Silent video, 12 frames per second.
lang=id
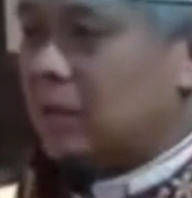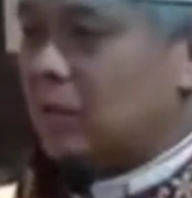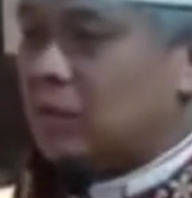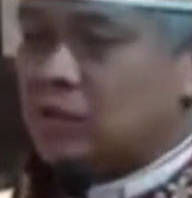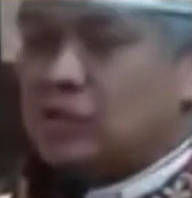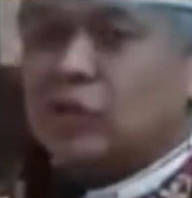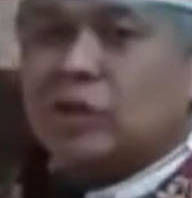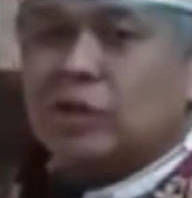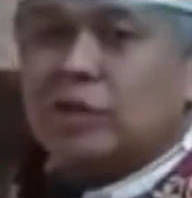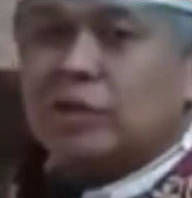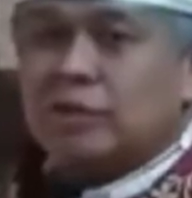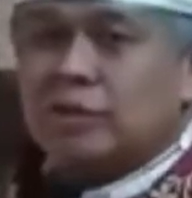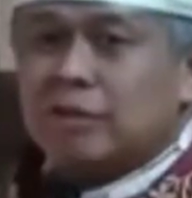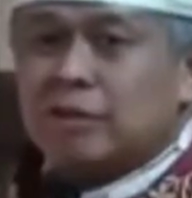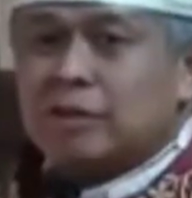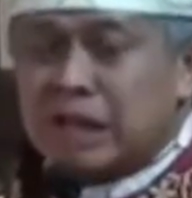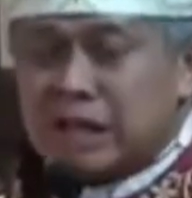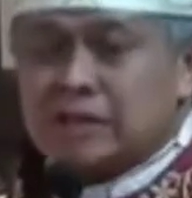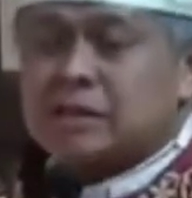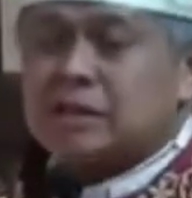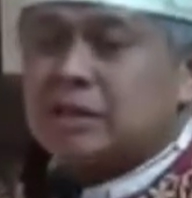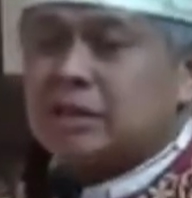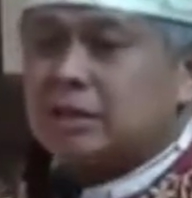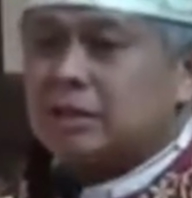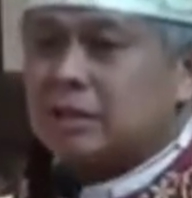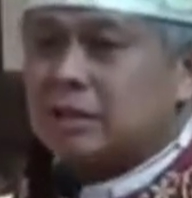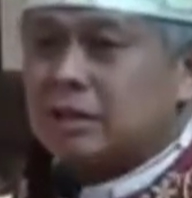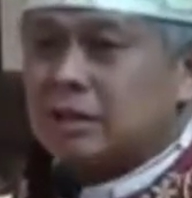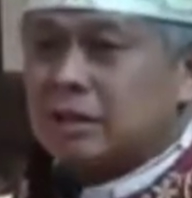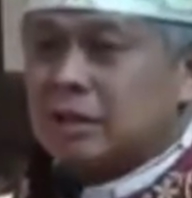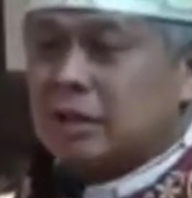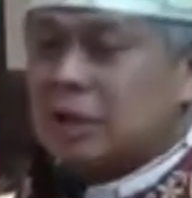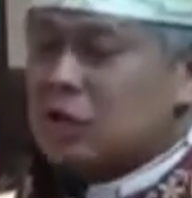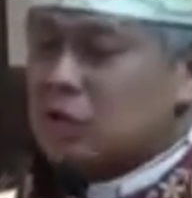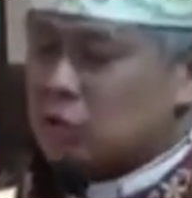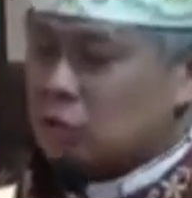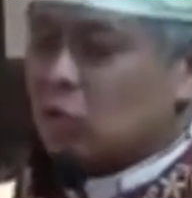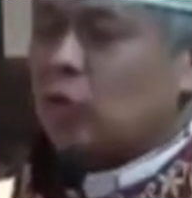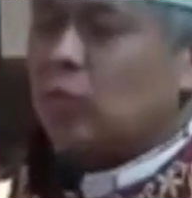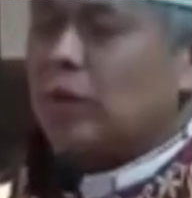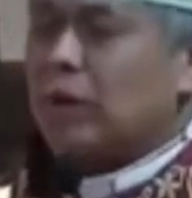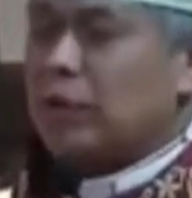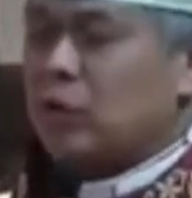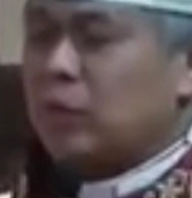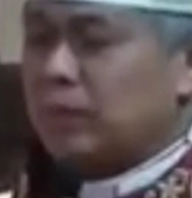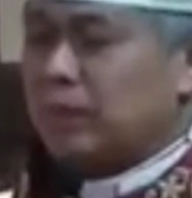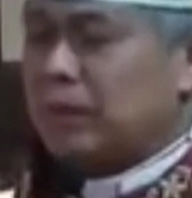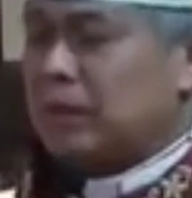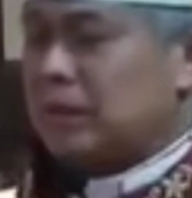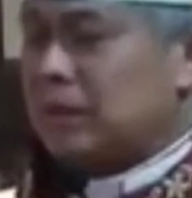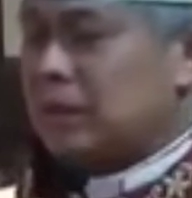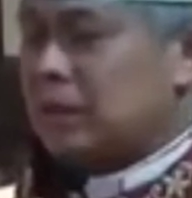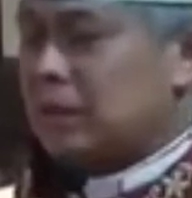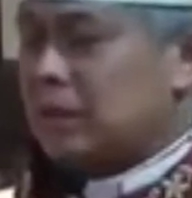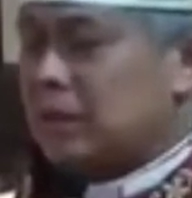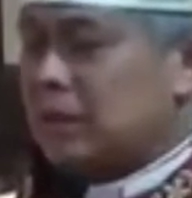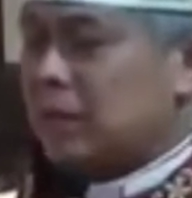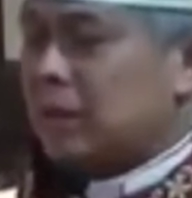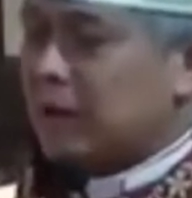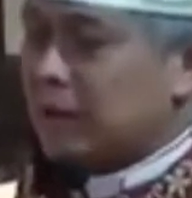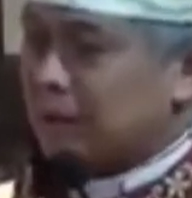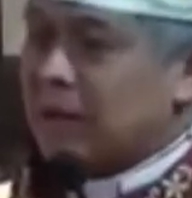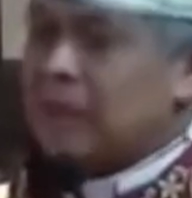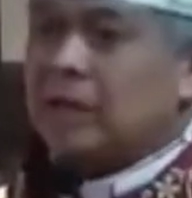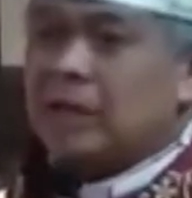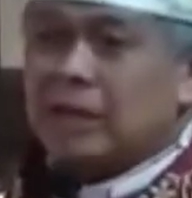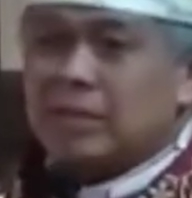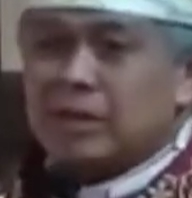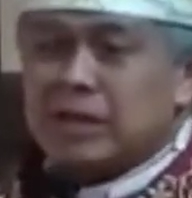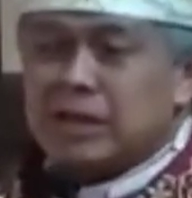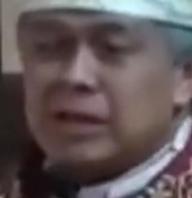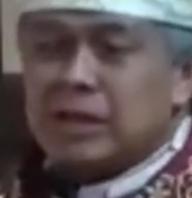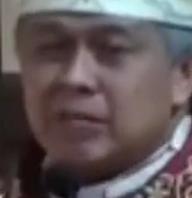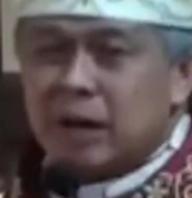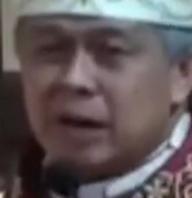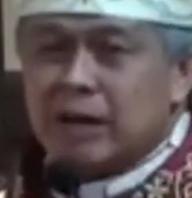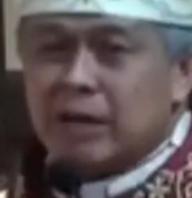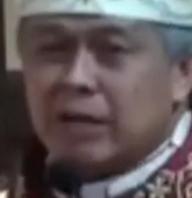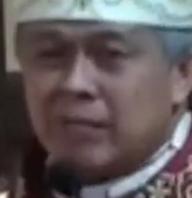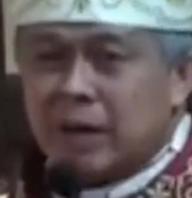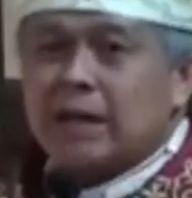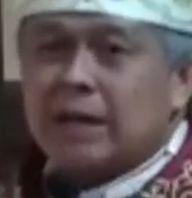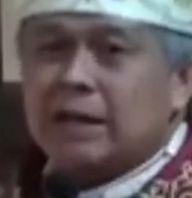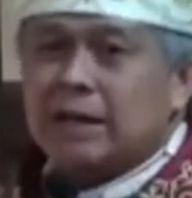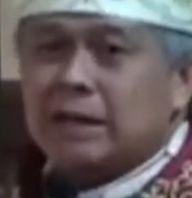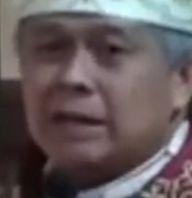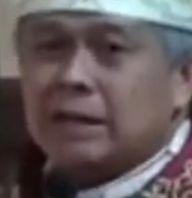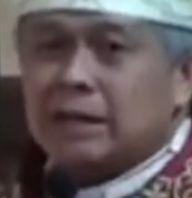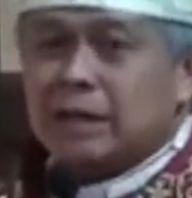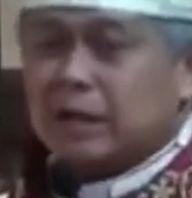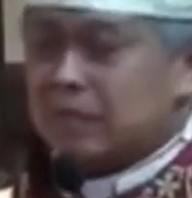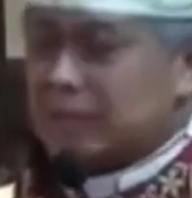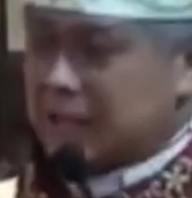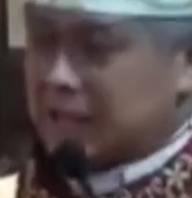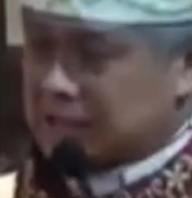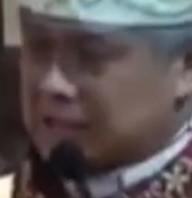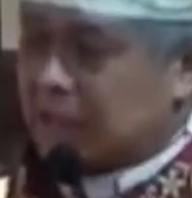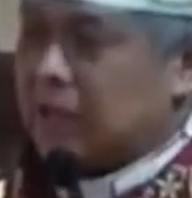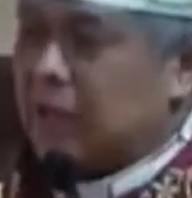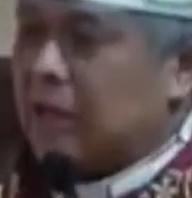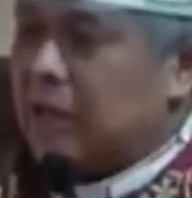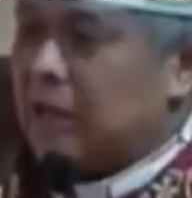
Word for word: Monsinyur Sensi telah sungguh menghidupi bagaimana ia menjadi gembala yang baik, yang bijaksana.